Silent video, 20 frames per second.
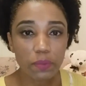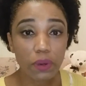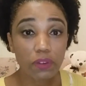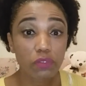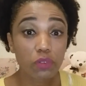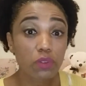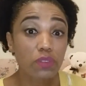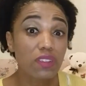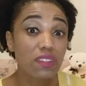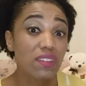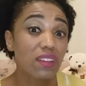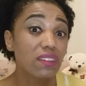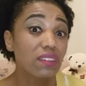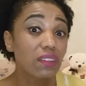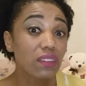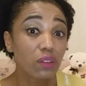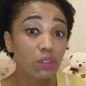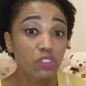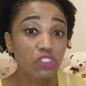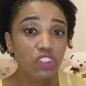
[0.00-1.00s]
para vocês,
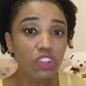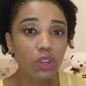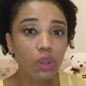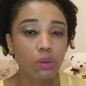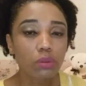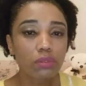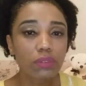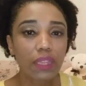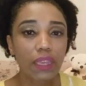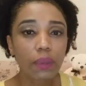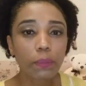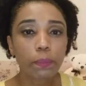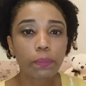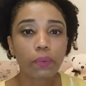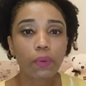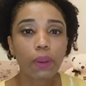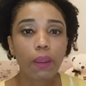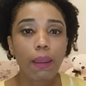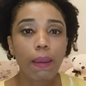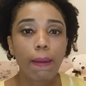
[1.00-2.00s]
ainda não chegou o tempo,